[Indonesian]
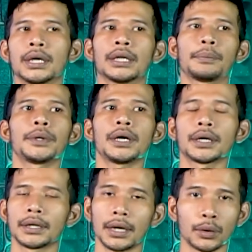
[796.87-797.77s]
tapi
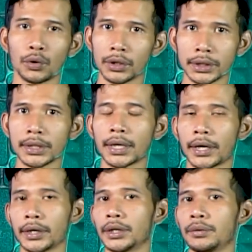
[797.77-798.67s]
karena dengan kondisi
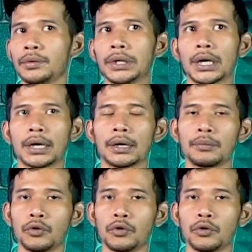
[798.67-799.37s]
kayak gitu ya